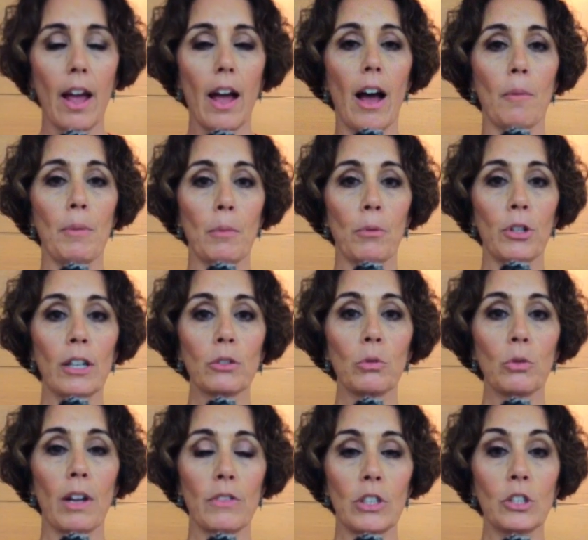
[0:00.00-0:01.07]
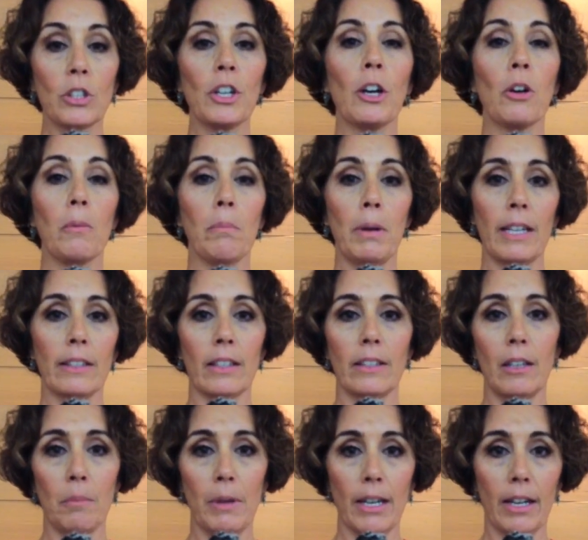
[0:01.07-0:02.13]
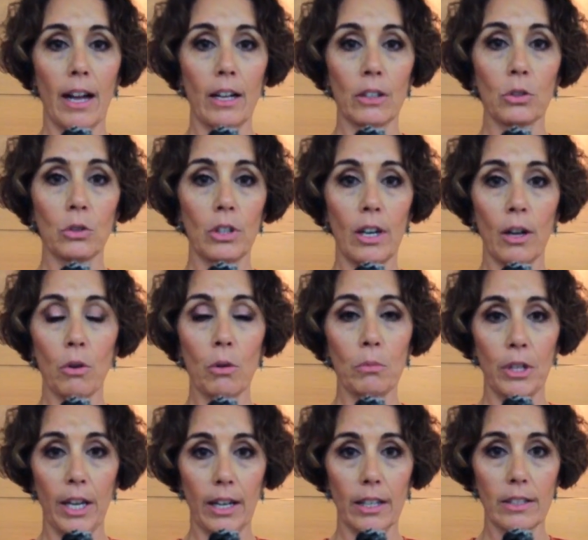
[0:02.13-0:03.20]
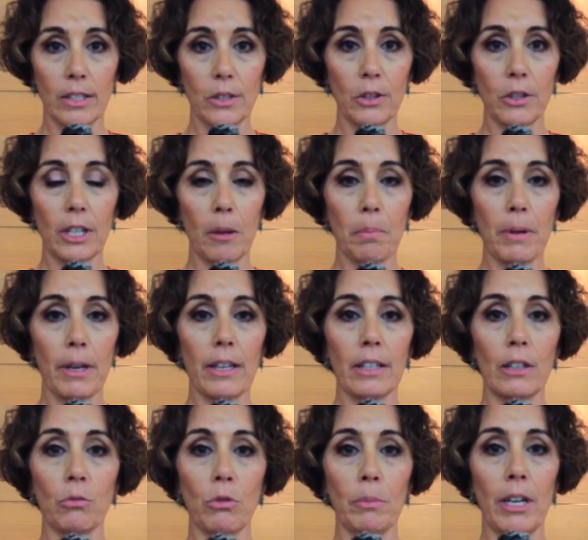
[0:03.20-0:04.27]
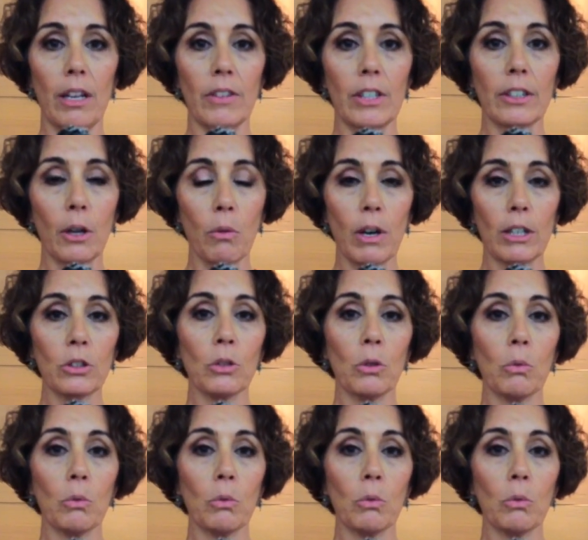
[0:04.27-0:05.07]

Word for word: Abbiamo dato una visione completa del mercato della comunicazione per il 2024,